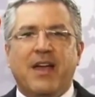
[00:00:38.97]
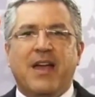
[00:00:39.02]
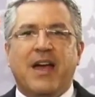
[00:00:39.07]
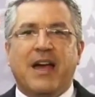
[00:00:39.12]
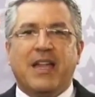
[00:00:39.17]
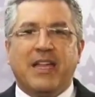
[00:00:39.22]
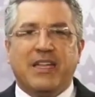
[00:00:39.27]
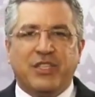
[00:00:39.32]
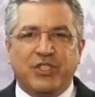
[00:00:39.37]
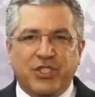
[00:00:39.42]

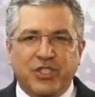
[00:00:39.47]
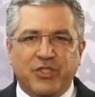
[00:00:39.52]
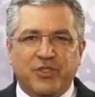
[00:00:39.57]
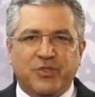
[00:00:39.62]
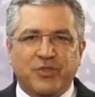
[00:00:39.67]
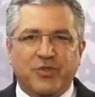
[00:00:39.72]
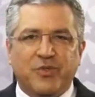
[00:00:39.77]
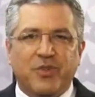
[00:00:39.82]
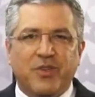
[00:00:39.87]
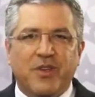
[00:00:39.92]
Além
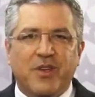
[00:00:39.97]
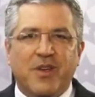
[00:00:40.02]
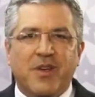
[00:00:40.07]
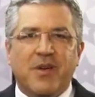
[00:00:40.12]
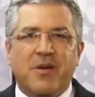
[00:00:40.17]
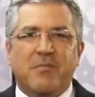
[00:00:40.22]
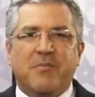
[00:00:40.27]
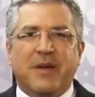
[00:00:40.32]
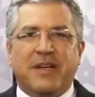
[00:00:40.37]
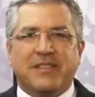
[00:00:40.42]
disso,
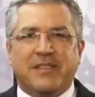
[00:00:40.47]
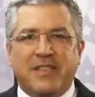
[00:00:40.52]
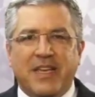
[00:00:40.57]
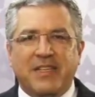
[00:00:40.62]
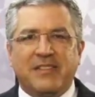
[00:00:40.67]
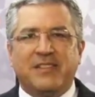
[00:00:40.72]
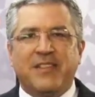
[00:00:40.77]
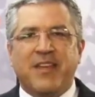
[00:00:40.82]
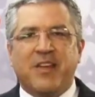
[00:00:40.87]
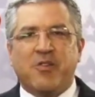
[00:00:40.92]

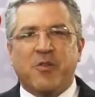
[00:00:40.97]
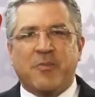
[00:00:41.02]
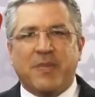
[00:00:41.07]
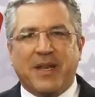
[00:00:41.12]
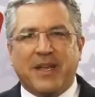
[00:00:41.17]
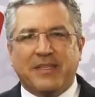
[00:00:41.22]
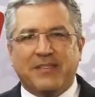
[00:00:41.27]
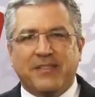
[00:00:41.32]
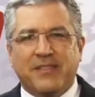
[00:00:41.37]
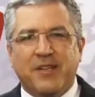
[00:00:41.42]
pacientes em
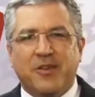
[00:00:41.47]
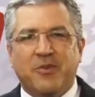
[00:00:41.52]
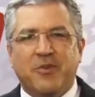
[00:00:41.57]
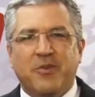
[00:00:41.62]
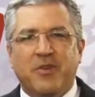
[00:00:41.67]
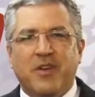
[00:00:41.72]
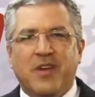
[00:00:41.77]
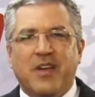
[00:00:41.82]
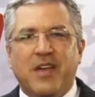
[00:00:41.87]
recuperação,